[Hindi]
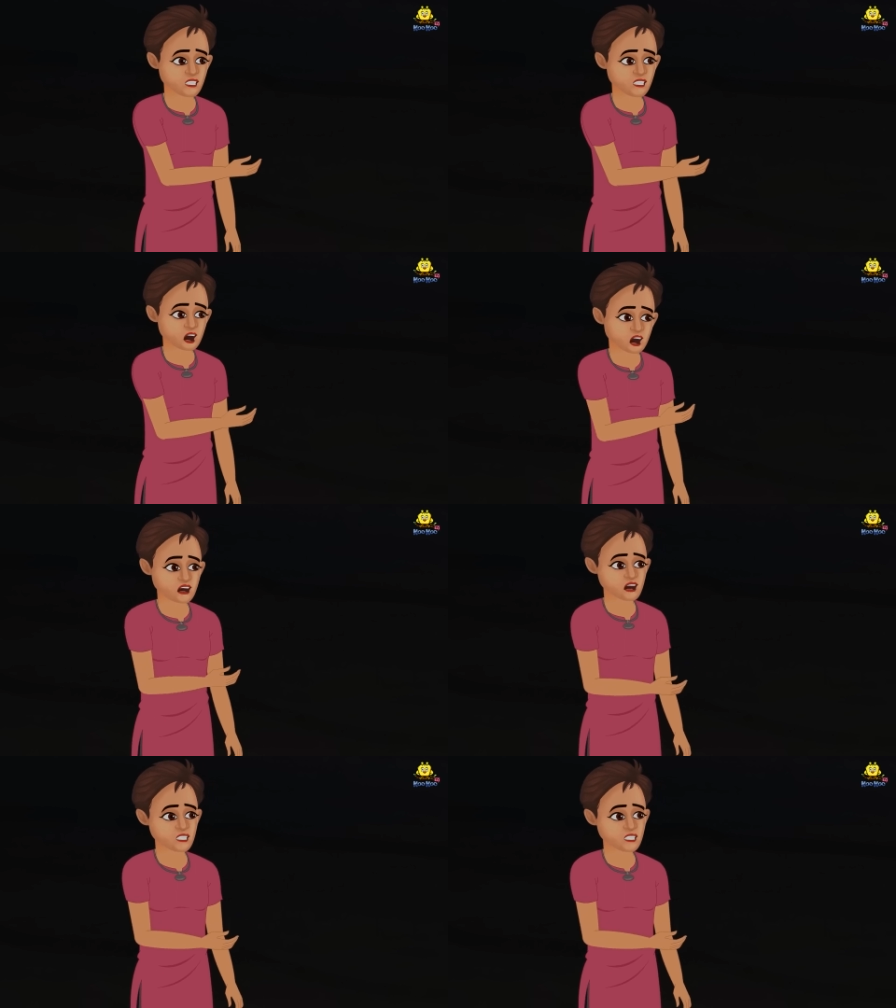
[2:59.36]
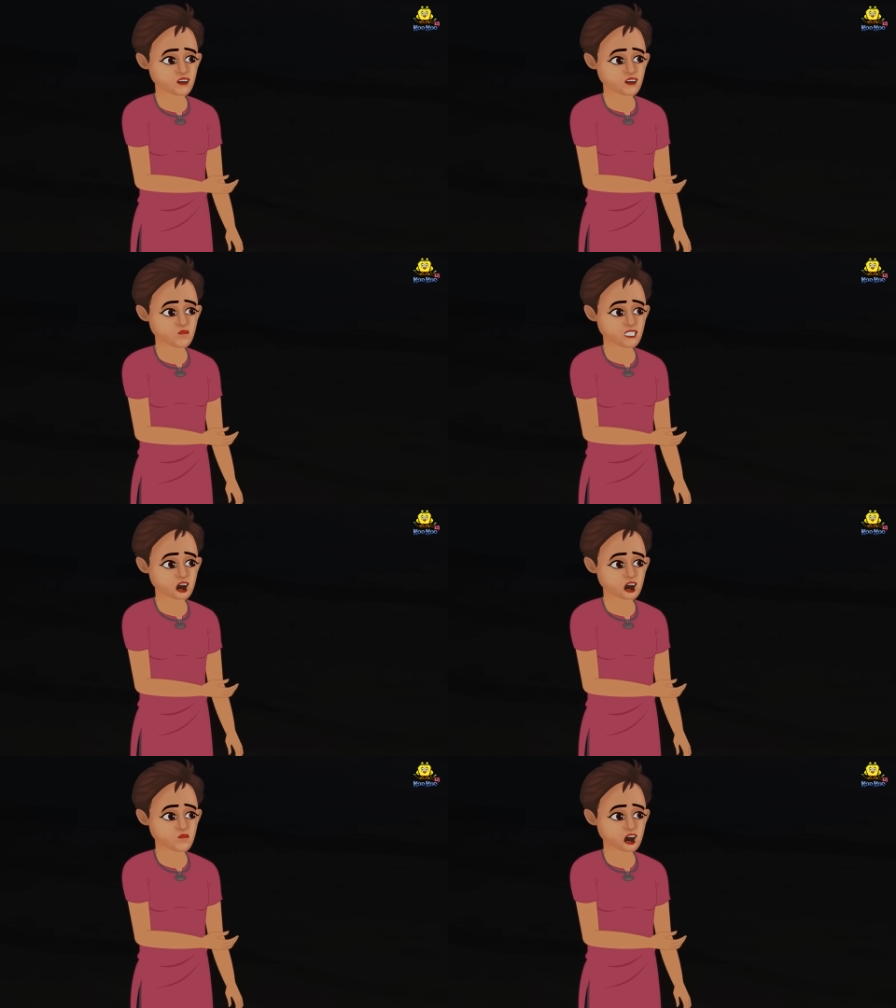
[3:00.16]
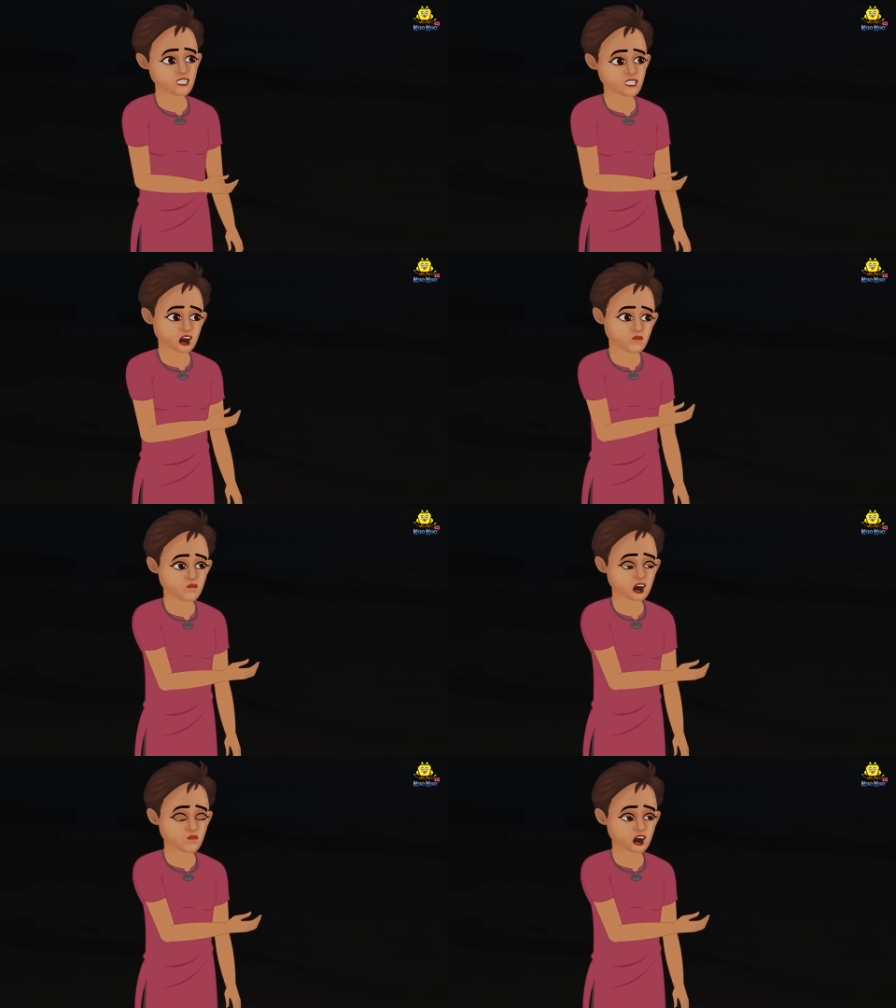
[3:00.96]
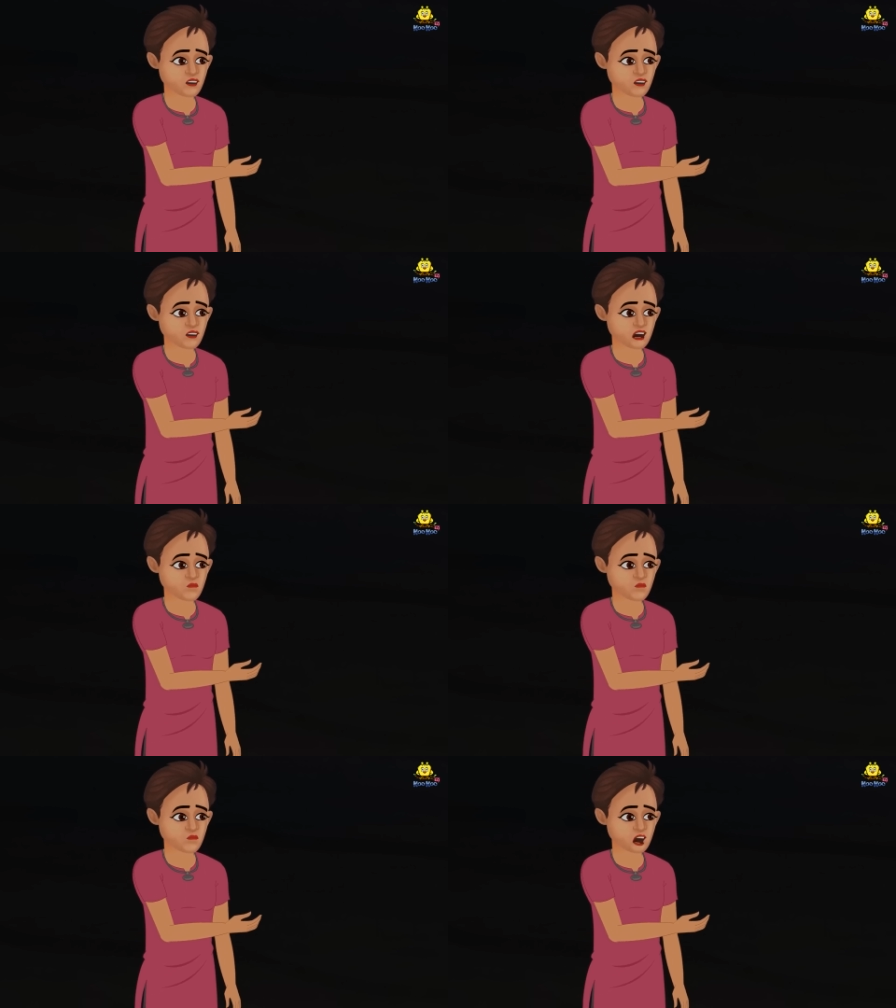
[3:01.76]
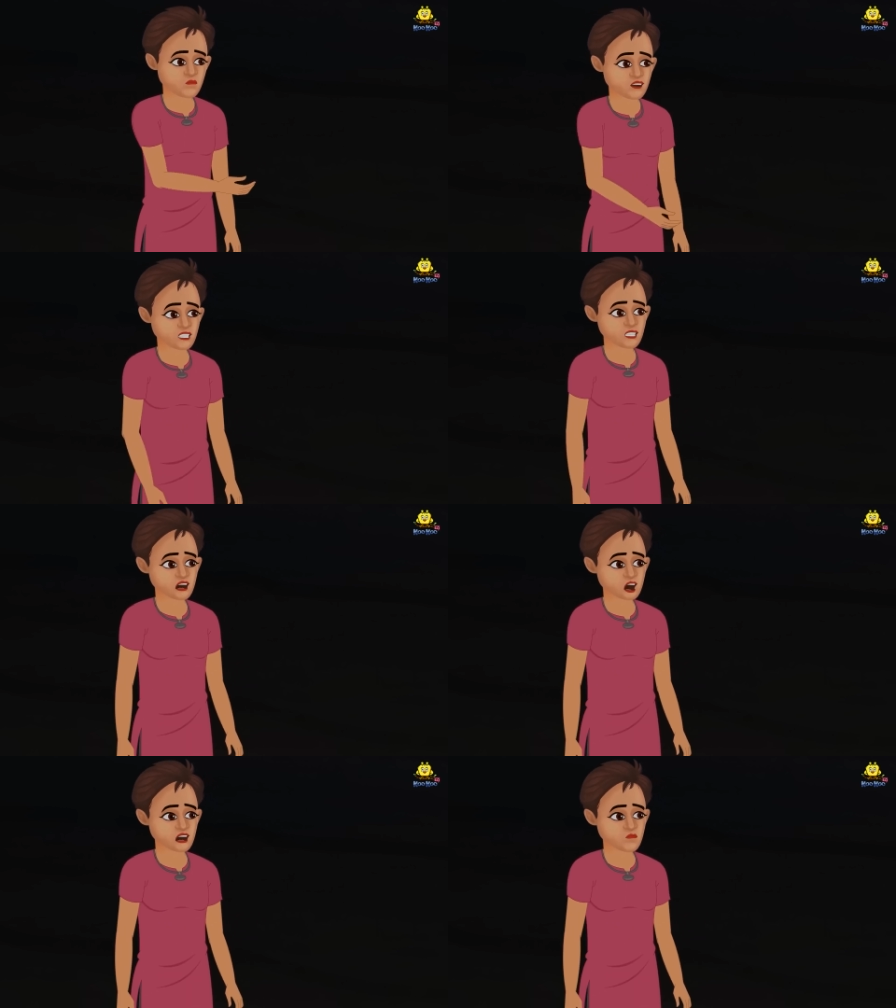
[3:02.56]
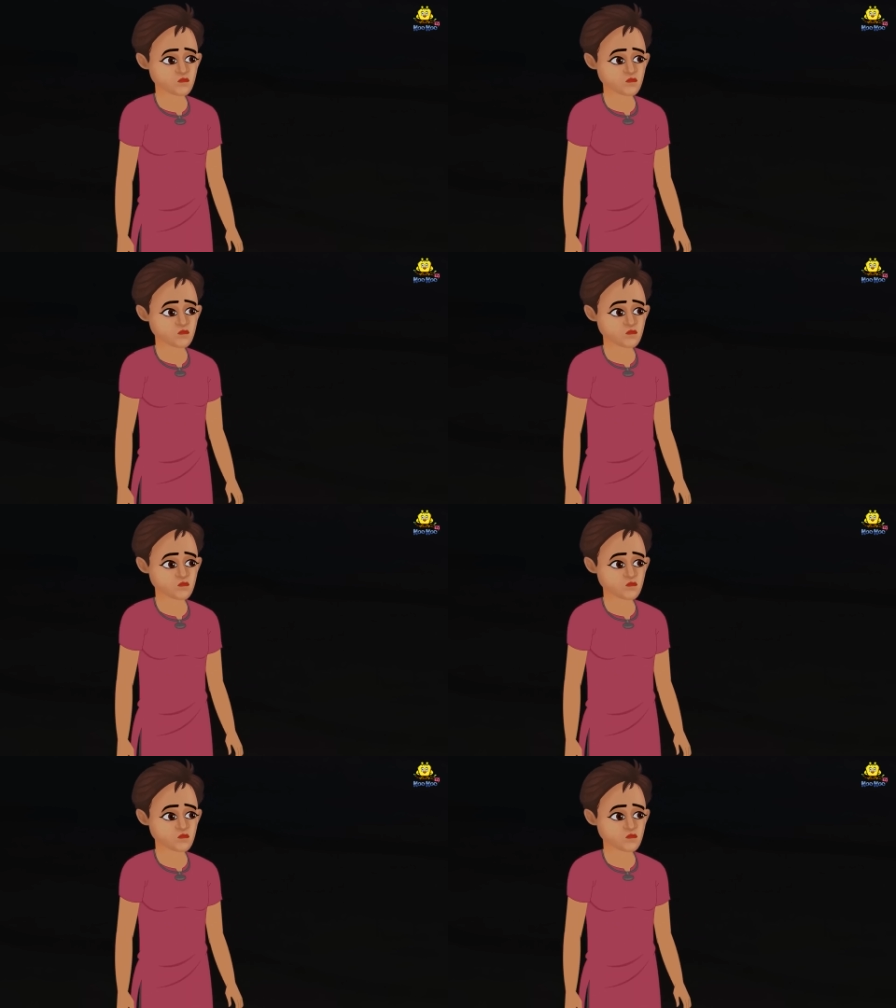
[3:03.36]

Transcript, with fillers: कि इसे हम किसी महापुरुष के हाथ में दे देते हैं हमें इससे क्या